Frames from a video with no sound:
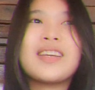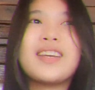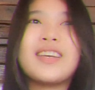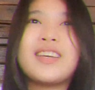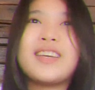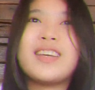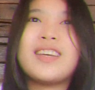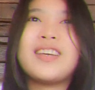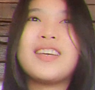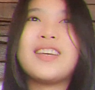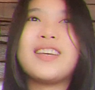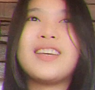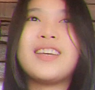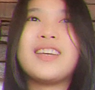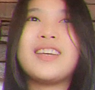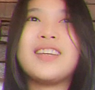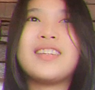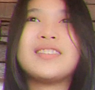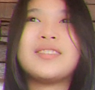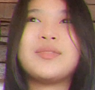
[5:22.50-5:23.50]

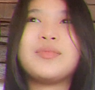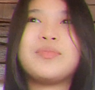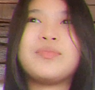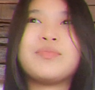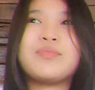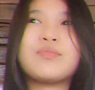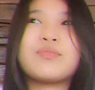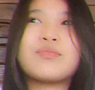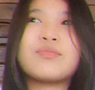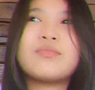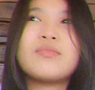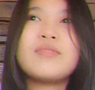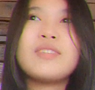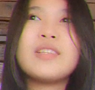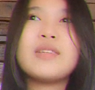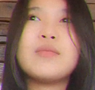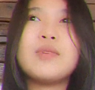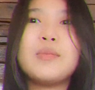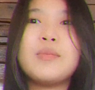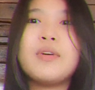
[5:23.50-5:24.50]
And,
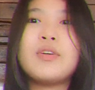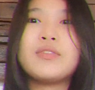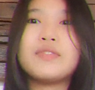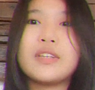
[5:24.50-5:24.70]
may mga